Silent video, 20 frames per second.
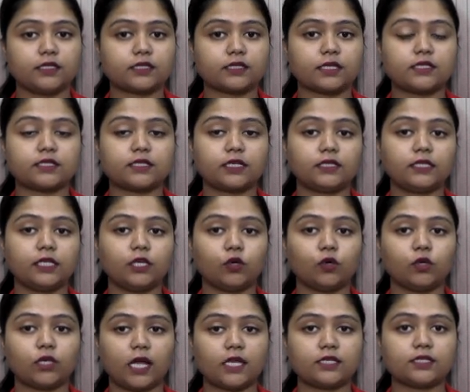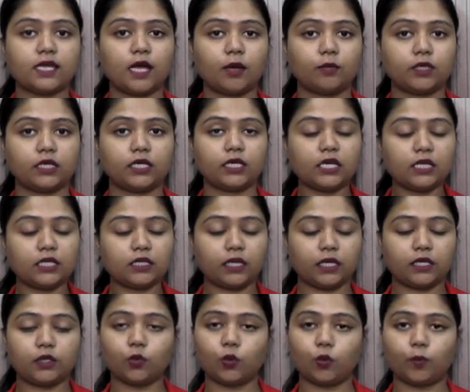इसका सटीक खुलासा अभी
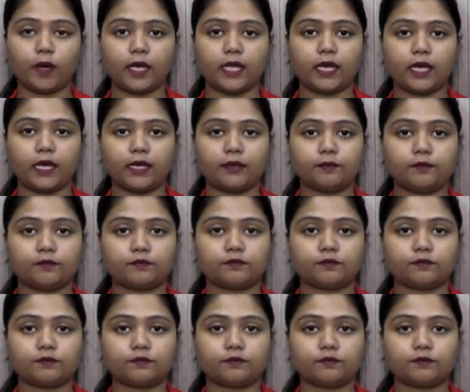नहीं हो पाया है